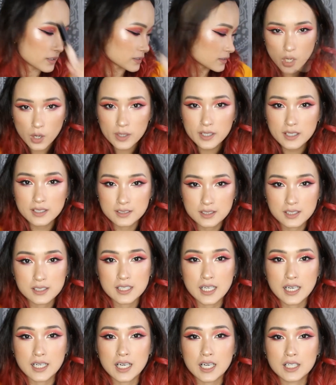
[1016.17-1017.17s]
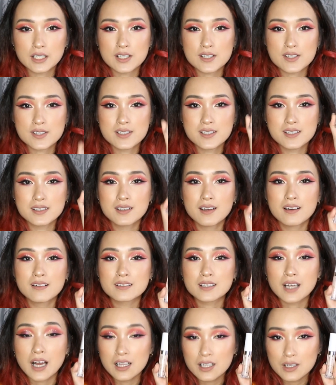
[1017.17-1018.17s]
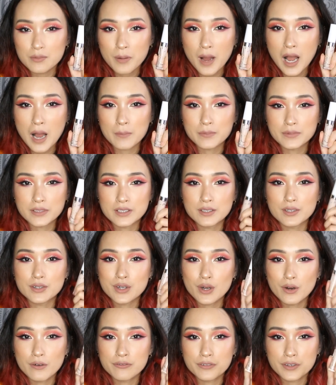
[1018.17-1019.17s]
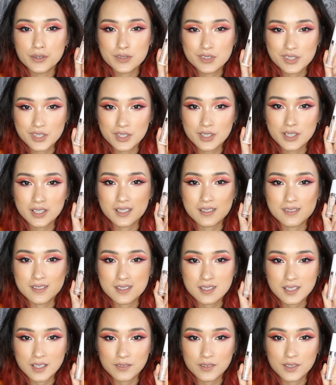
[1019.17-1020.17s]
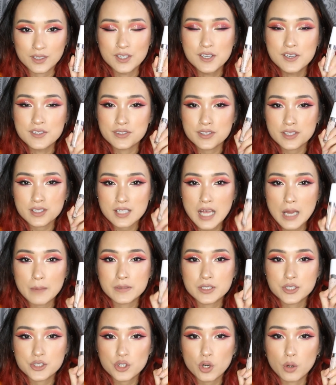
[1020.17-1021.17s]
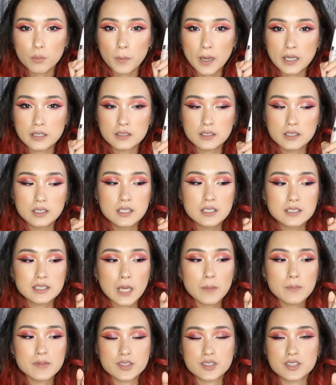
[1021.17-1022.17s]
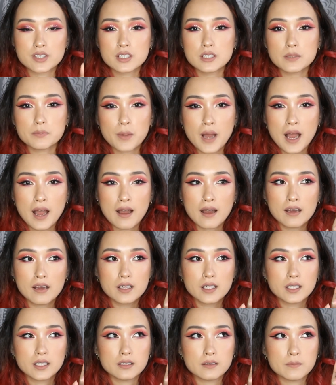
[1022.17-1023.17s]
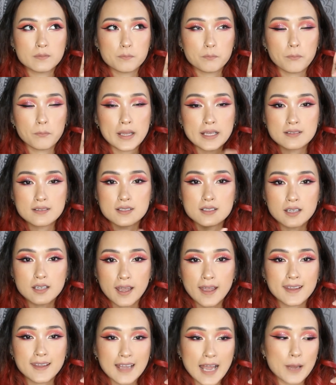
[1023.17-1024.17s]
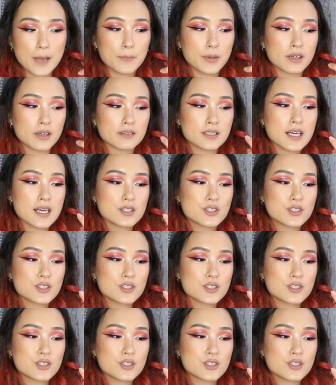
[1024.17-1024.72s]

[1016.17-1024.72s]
最后一个遮瑕膏呢是 ColourPop 的 No Filter Concealer， 这是他们旧版的，他们只是把名字给改变了。那